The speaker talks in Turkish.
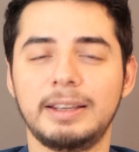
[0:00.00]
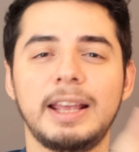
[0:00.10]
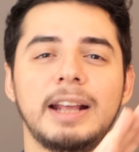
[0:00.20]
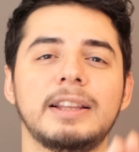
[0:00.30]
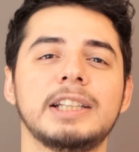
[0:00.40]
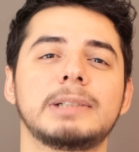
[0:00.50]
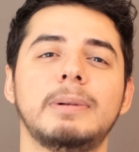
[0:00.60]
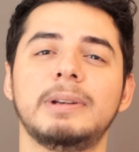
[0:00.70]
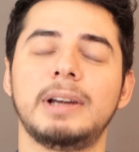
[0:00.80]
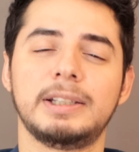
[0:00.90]
gerekli
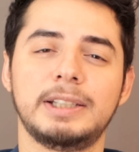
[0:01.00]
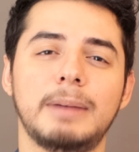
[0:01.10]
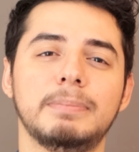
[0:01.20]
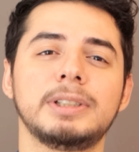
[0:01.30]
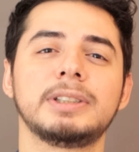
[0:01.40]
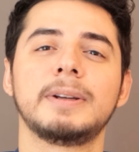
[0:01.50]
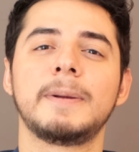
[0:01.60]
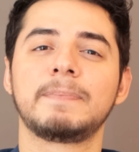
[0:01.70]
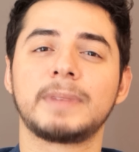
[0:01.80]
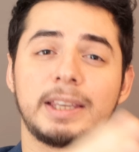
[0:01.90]
açıklama yapmış
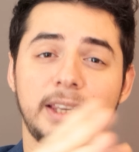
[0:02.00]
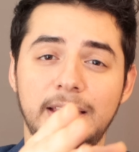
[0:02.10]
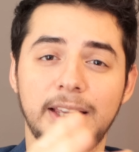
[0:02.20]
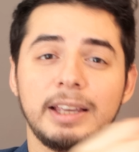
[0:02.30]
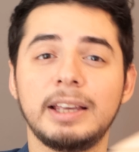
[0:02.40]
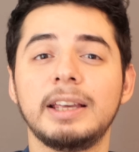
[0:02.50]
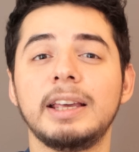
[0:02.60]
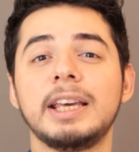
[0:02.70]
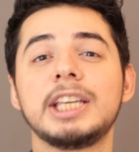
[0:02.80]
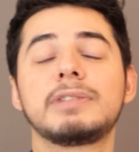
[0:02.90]
ki
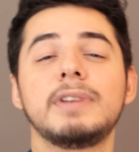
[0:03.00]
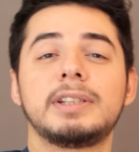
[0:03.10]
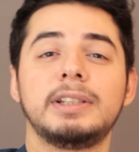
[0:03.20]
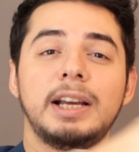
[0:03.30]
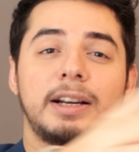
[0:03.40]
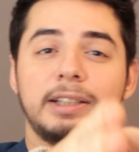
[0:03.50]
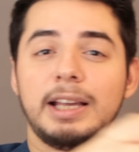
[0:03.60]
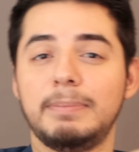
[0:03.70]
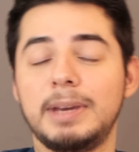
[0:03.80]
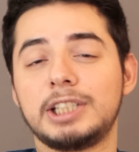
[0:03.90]
e, İsveç'in
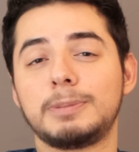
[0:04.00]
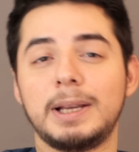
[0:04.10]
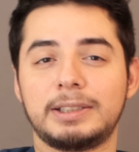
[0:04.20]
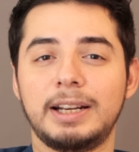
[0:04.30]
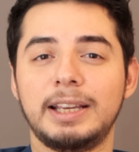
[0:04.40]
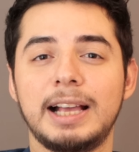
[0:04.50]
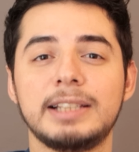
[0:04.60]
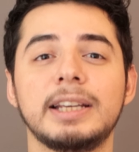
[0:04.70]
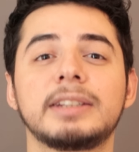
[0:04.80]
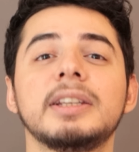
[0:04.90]
yakında meclis başkanı
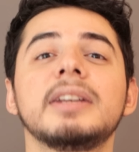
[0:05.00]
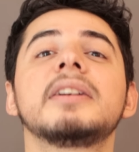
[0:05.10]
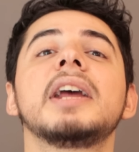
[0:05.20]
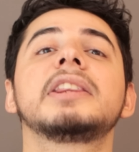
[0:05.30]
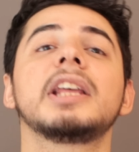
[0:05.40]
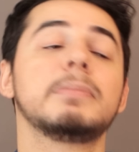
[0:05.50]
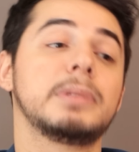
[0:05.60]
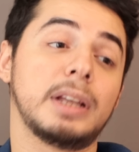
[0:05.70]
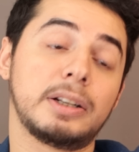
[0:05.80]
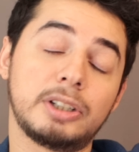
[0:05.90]
gelecekti.
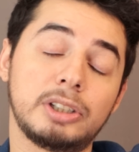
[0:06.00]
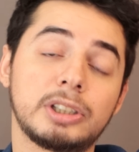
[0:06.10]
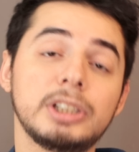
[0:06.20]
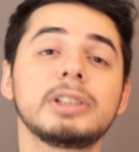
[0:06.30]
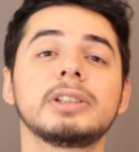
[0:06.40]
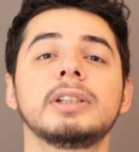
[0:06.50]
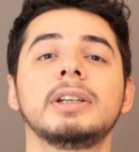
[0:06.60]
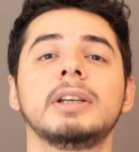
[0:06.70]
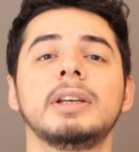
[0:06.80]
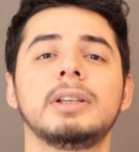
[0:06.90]
Reddetmişler kış kış.
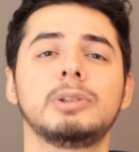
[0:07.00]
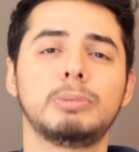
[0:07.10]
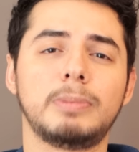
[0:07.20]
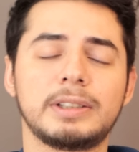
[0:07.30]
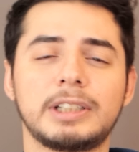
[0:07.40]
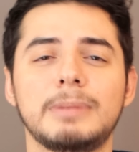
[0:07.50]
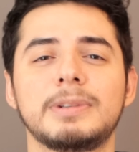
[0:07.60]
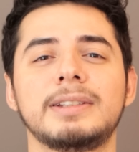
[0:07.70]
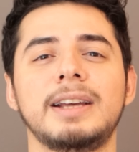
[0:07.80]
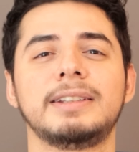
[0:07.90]

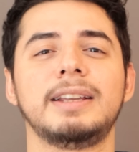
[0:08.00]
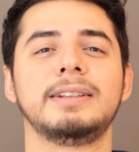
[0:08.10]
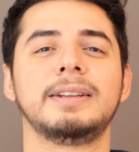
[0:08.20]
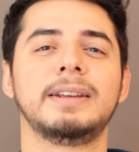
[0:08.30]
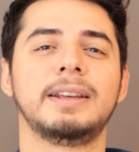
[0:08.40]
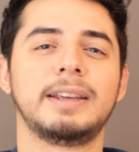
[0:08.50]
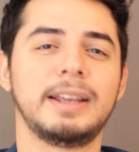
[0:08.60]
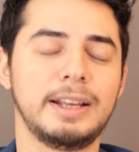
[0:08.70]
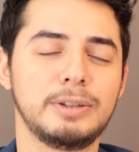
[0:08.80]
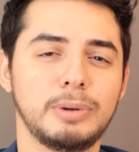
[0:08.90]
Cumhurbaşkanımıza zaten
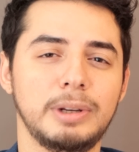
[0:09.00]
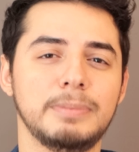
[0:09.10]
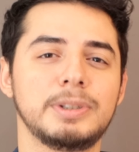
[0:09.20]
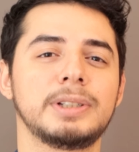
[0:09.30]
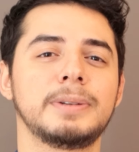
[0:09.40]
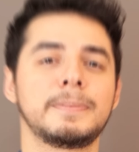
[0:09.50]
gereğini söylemiş.